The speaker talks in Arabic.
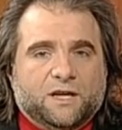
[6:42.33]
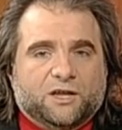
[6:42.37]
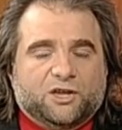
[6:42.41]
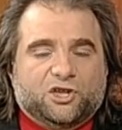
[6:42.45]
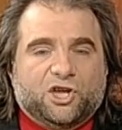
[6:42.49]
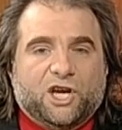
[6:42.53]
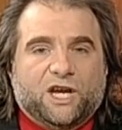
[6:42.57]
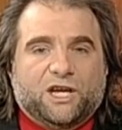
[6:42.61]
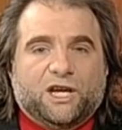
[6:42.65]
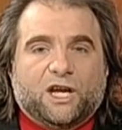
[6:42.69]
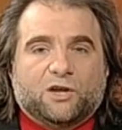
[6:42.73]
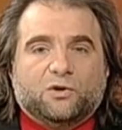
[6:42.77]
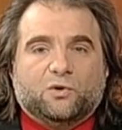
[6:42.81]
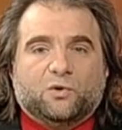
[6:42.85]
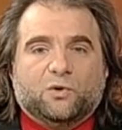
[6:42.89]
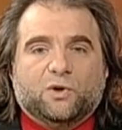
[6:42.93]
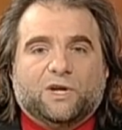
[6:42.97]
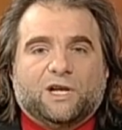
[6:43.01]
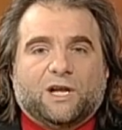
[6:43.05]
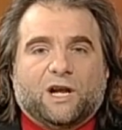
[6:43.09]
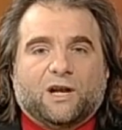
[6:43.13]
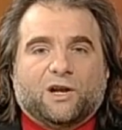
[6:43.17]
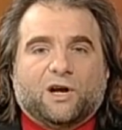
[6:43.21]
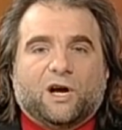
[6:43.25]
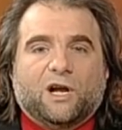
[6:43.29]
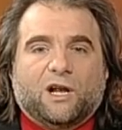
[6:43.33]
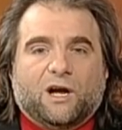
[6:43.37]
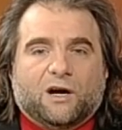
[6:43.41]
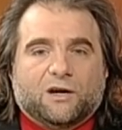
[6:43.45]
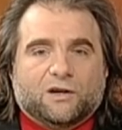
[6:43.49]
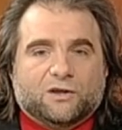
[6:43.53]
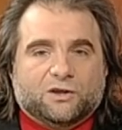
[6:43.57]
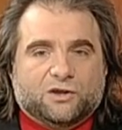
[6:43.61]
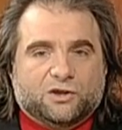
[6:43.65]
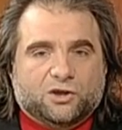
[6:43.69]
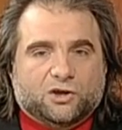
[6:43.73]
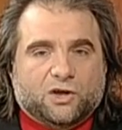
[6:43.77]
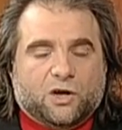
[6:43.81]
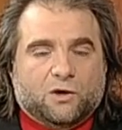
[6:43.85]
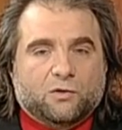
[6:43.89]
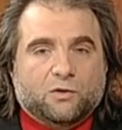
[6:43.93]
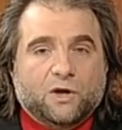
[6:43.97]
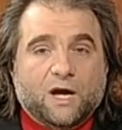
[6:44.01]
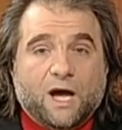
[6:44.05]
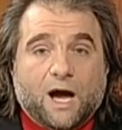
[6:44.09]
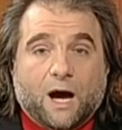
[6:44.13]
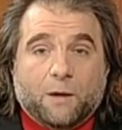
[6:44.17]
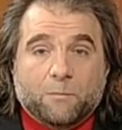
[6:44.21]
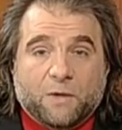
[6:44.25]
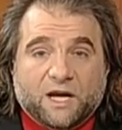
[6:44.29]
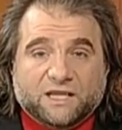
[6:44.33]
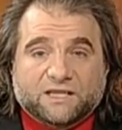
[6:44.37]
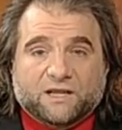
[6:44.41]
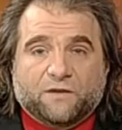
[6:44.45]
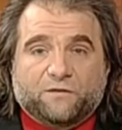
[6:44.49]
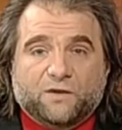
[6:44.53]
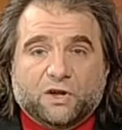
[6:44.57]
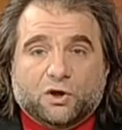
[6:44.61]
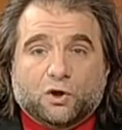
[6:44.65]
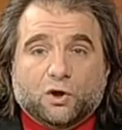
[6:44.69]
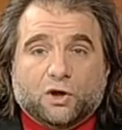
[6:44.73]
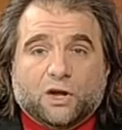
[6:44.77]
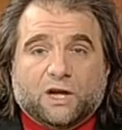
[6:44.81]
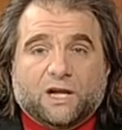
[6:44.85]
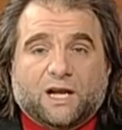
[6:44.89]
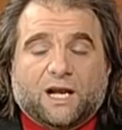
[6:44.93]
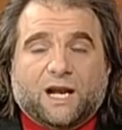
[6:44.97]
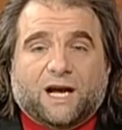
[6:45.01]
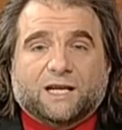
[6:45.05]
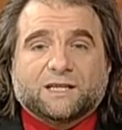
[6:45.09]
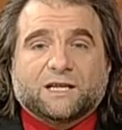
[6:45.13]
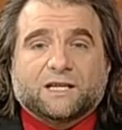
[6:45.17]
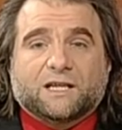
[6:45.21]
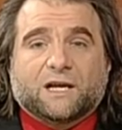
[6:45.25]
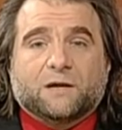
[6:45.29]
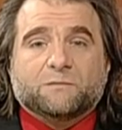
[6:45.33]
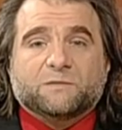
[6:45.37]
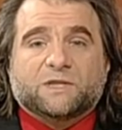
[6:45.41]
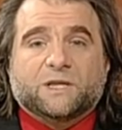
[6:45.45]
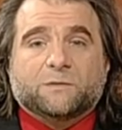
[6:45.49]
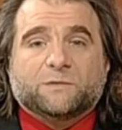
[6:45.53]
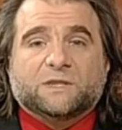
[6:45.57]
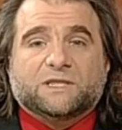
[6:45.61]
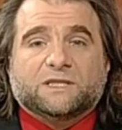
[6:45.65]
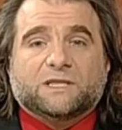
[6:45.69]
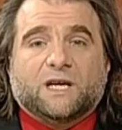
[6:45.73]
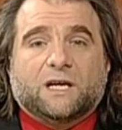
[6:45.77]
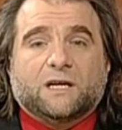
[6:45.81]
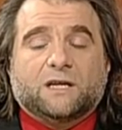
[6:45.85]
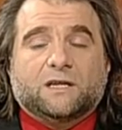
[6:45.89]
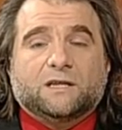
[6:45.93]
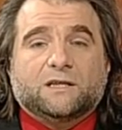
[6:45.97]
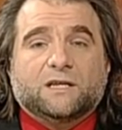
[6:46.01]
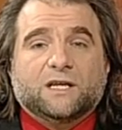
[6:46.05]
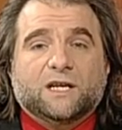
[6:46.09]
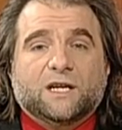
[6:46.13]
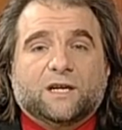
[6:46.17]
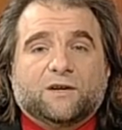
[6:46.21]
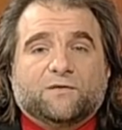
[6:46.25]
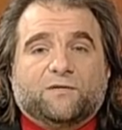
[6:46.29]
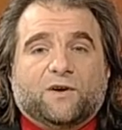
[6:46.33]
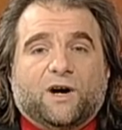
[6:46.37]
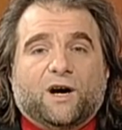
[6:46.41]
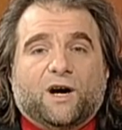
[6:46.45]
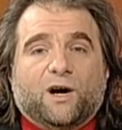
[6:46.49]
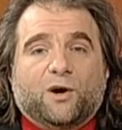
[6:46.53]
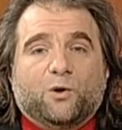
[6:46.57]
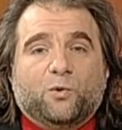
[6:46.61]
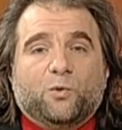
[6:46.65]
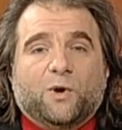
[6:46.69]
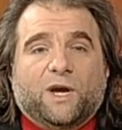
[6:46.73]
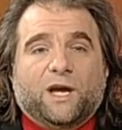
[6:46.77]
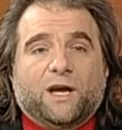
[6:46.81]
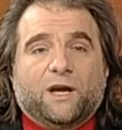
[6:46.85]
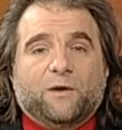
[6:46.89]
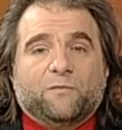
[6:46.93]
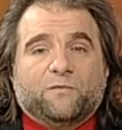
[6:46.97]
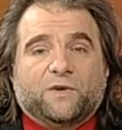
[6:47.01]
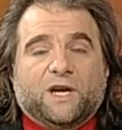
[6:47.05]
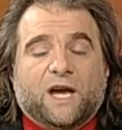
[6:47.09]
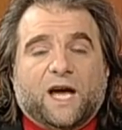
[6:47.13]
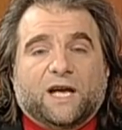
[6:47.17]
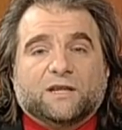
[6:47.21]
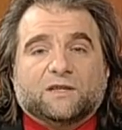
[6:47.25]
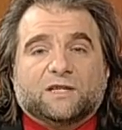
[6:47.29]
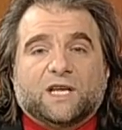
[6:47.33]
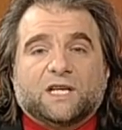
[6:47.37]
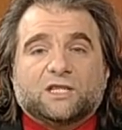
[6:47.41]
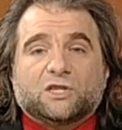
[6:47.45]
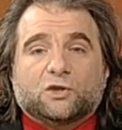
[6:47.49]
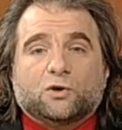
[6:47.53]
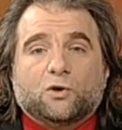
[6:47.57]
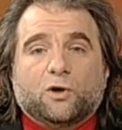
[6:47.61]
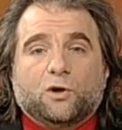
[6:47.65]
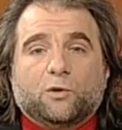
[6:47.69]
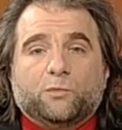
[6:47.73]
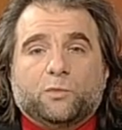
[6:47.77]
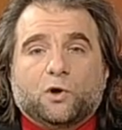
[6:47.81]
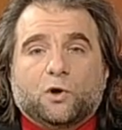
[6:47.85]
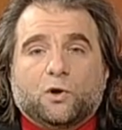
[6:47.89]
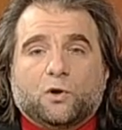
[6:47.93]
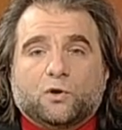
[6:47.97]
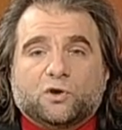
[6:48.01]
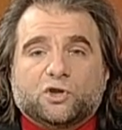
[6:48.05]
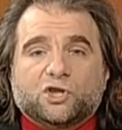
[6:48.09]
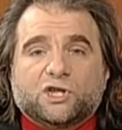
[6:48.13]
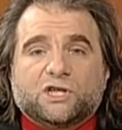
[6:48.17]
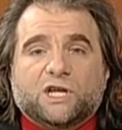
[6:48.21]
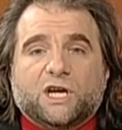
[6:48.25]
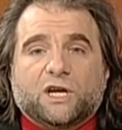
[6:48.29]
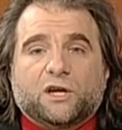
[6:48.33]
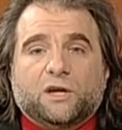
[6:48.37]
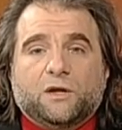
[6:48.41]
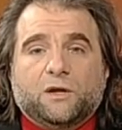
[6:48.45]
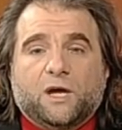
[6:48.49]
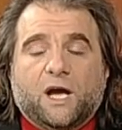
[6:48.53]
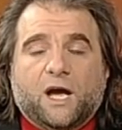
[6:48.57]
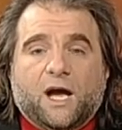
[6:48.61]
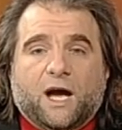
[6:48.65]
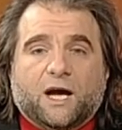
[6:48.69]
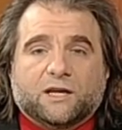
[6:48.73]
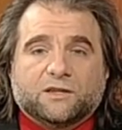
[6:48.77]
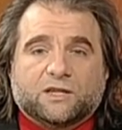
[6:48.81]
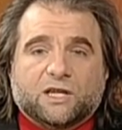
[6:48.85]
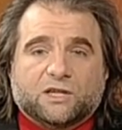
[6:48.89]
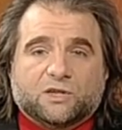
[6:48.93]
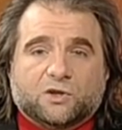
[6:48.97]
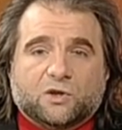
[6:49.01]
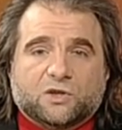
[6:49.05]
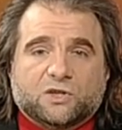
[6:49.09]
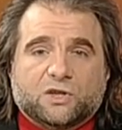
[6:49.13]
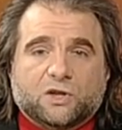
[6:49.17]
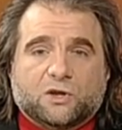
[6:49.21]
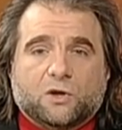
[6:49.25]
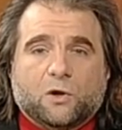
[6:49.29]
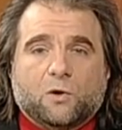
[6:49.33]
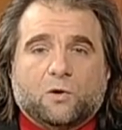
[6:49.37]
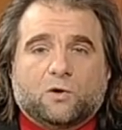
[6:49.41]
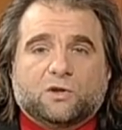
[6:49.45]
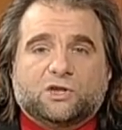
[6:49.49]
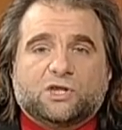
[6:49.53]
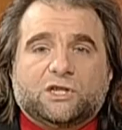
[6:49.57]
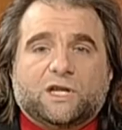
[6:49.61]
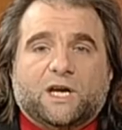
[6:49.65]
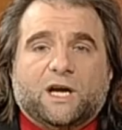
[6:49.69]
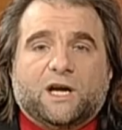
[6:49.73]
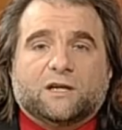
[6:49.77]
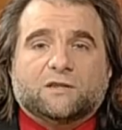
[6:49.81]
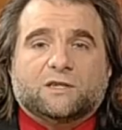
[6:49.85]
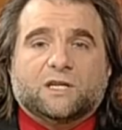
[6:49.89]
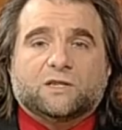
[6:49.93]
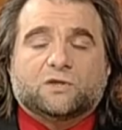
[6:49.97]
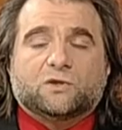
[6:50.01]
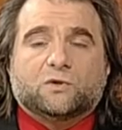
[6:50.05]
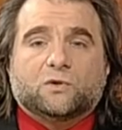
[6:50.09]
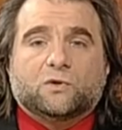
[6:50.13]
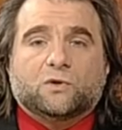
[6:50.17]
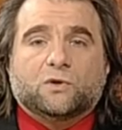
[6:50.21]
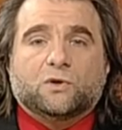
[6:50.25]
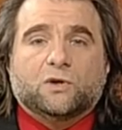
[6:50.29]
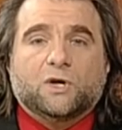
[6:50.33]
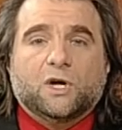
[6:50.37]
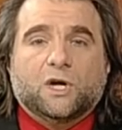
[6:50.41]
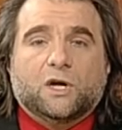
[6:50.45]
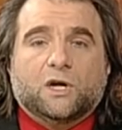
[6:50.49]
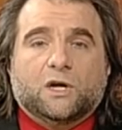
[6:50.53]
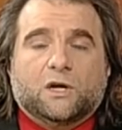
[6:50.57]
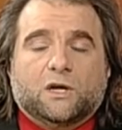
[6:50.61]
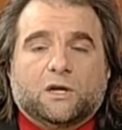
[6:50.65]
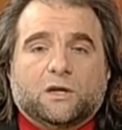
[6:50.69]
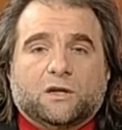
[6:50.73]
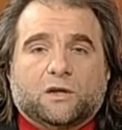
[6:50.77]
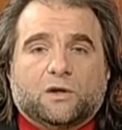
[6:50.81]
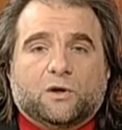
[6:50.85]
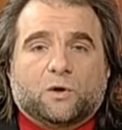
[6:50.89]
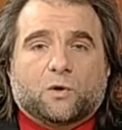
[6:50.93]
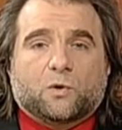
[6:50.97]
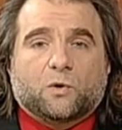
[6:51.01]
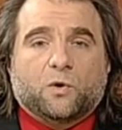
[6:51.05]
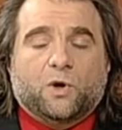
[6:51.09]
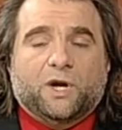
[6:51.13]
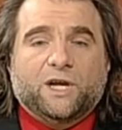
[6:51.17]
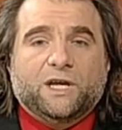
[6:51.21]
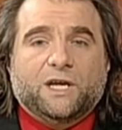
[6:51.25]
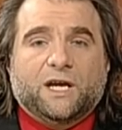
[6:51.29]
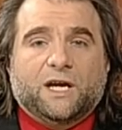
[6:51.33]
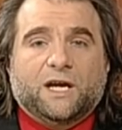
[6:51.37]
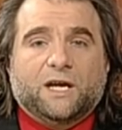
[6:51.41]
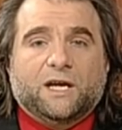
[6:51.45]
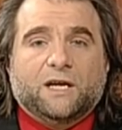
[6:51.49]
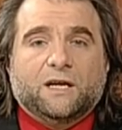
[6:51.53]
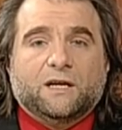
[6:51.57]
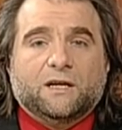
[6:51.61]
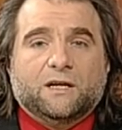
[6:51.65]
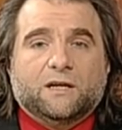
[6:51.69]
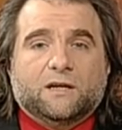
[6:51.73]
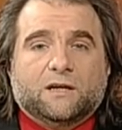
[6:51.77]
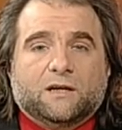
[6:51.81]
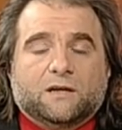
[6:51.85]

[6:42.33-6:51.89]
شيء يدعو الى القلق اتجاهه اما اذا في كره للعدد خمسه بالذات فهو في هندسته البيولوجيه هندسته السيكولوجيه هندسته الروحيه